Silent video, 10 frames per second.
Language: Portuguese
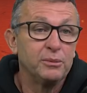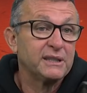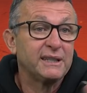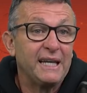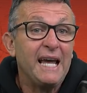mas
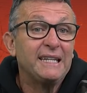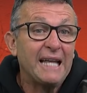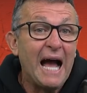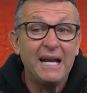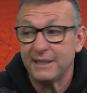você tem a
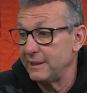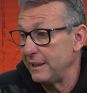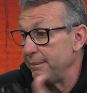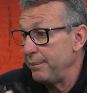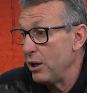Itália, você
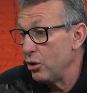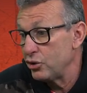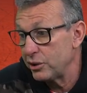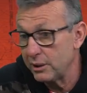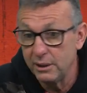tem a
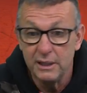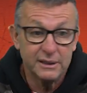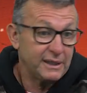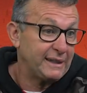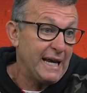Bélgica,
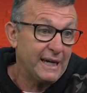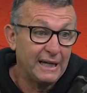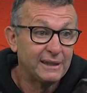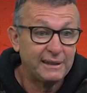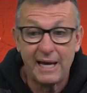você tem a
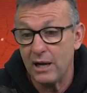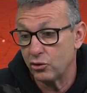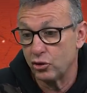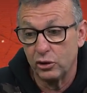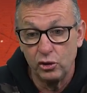Inglaterra,
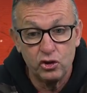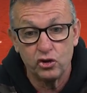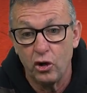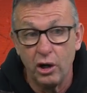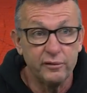os jogadores
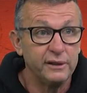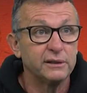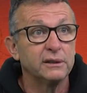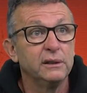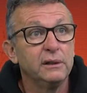jovens.